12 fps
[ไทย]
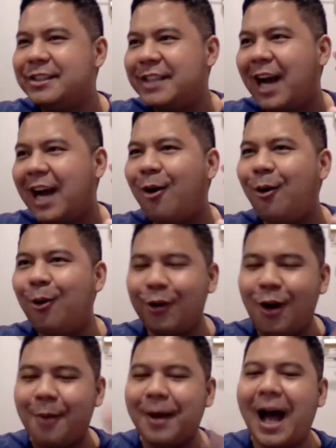เสียงของคน
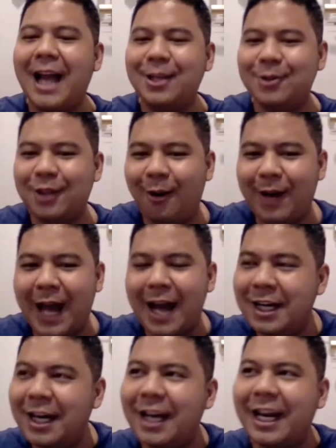รอบข้างอยู่ตลอดเวลา
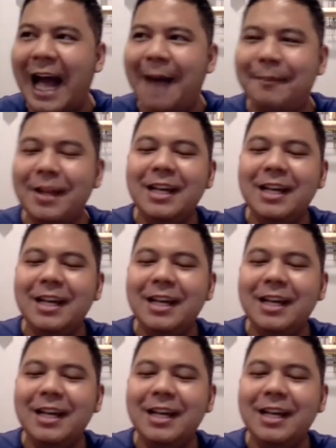เลยนะครับ